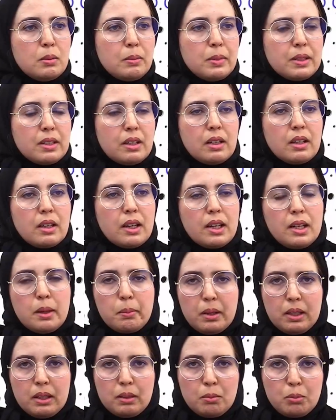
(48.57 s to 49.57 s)
مثلا قيم
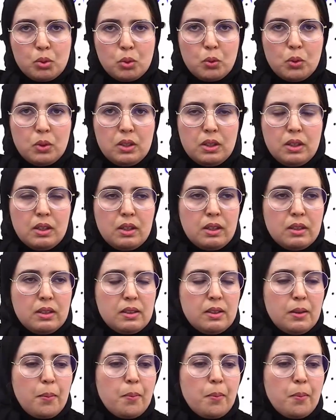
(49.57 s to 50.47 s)
بعض المسؤوليات